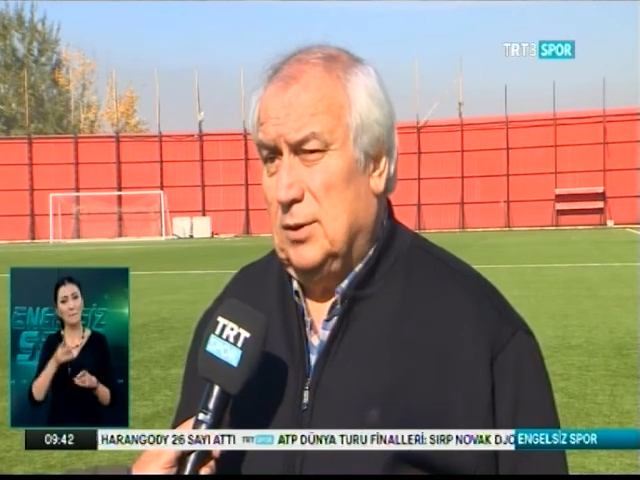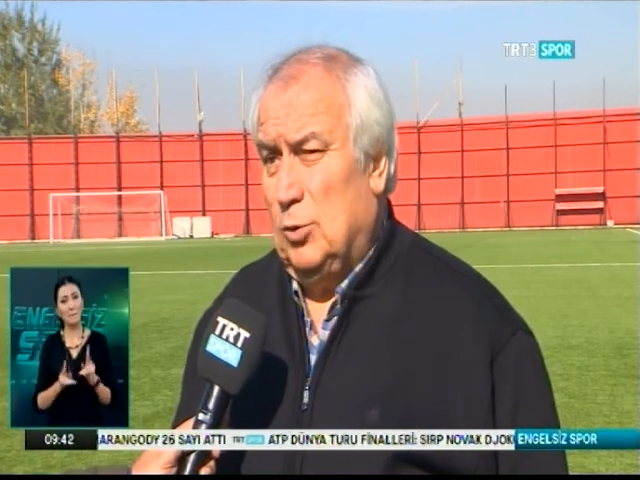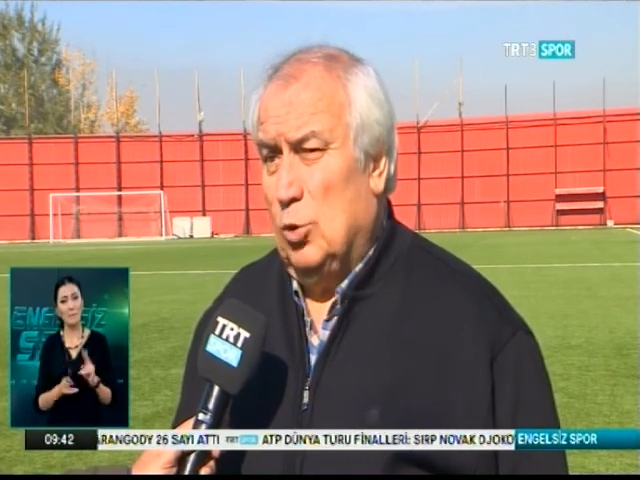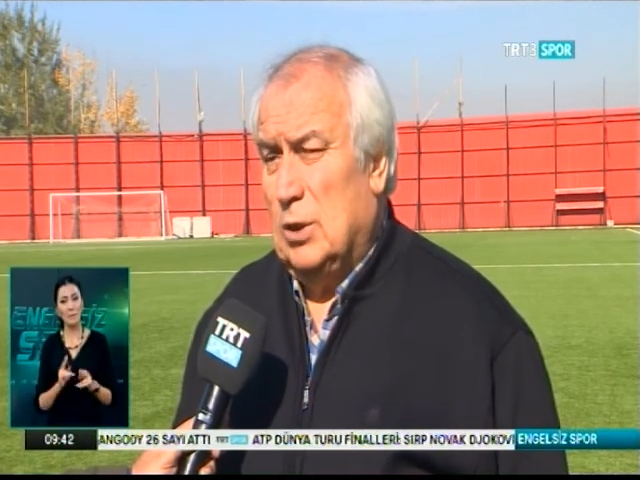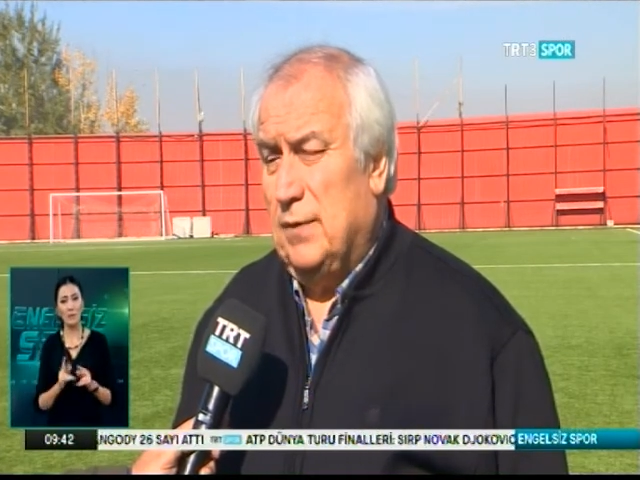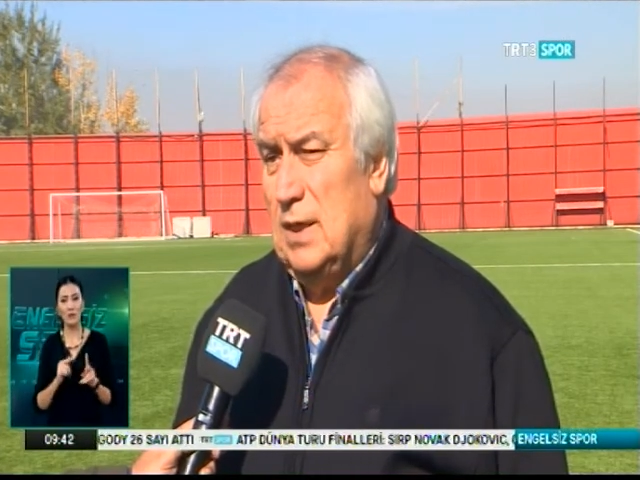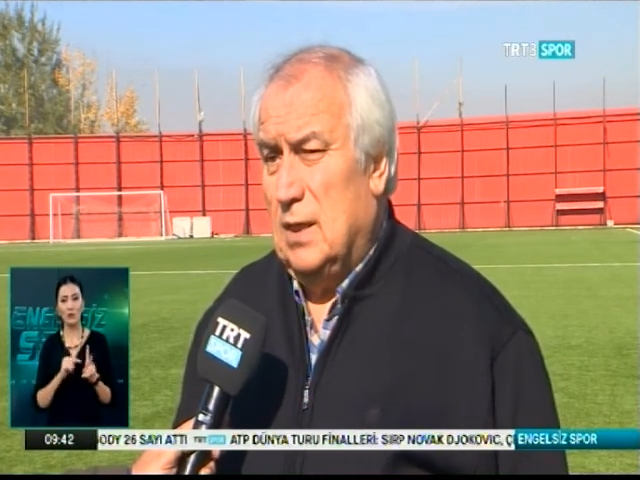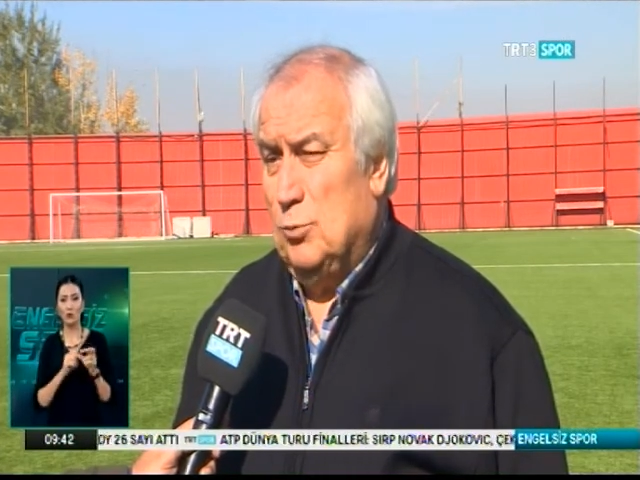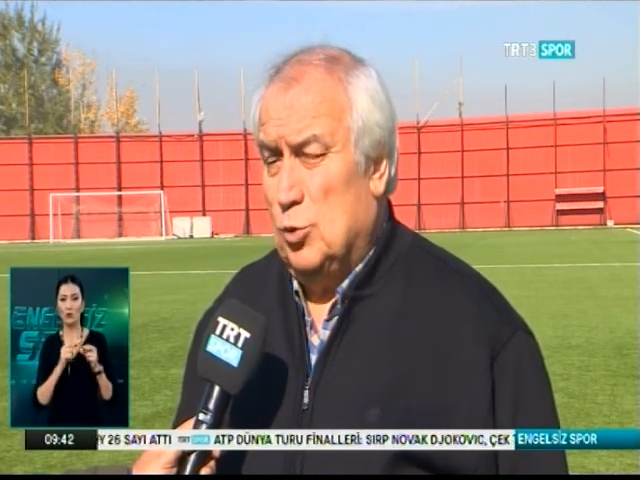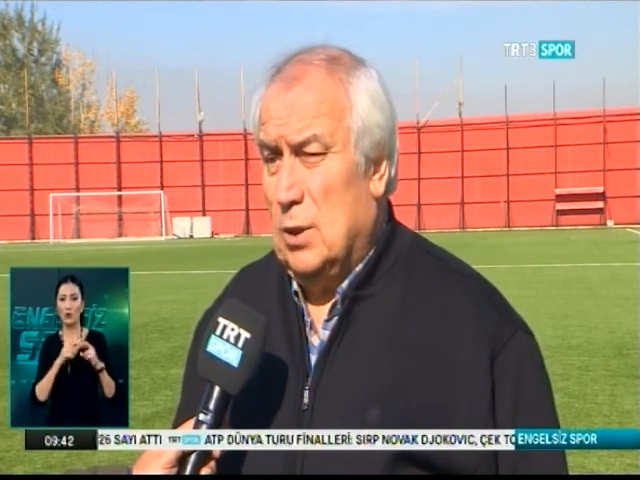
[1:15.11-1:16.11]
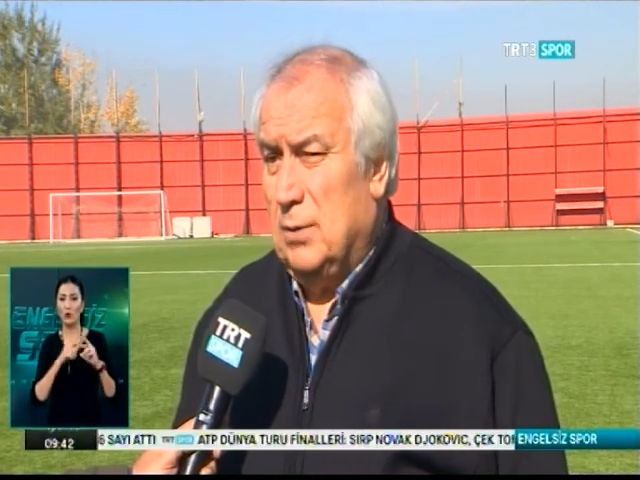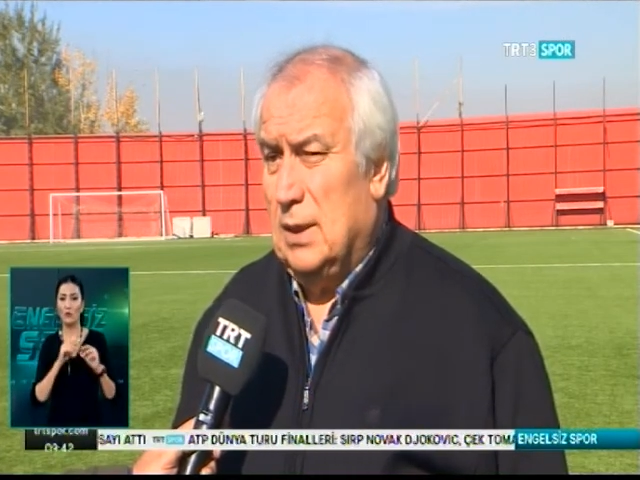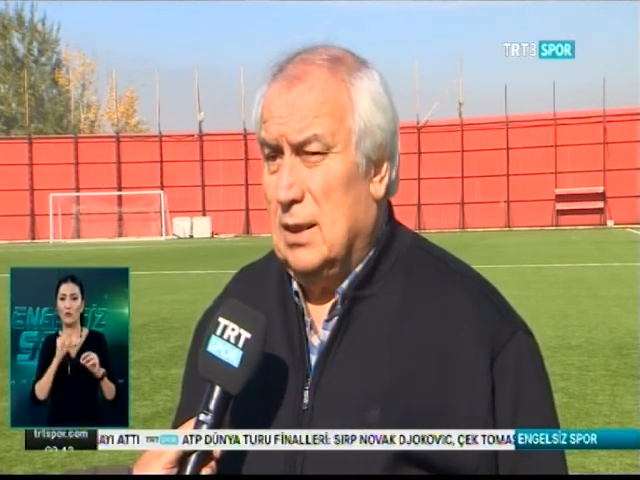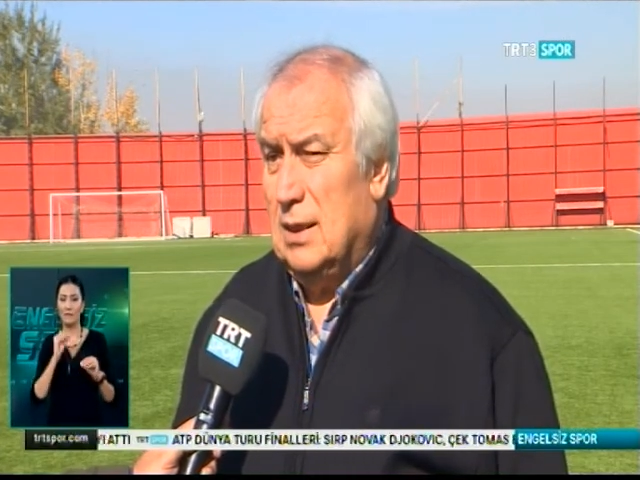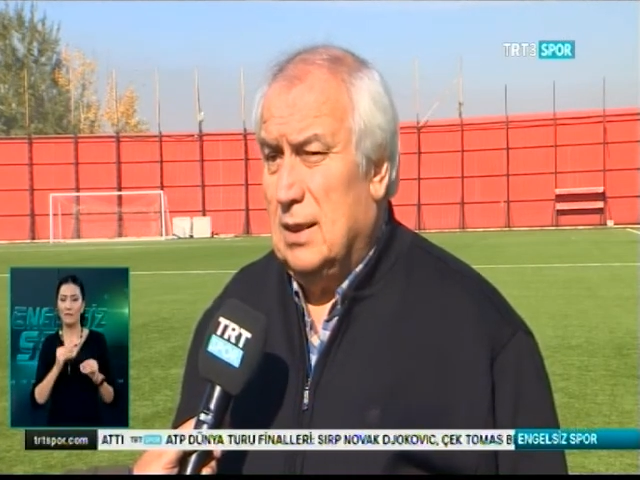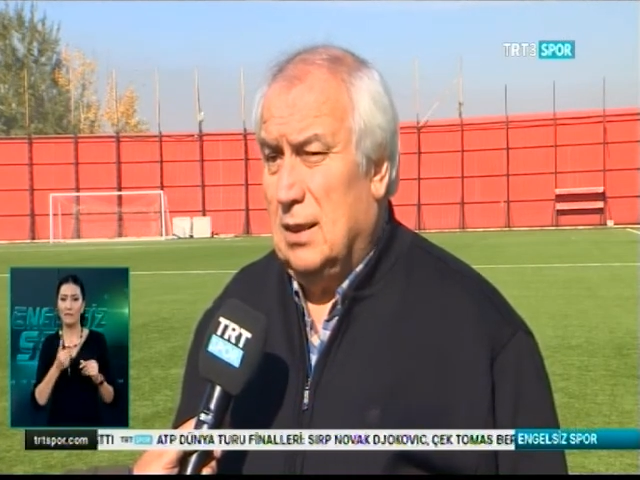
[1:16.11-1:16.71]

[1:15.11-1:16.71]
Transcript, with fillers: kota veren müsabakalara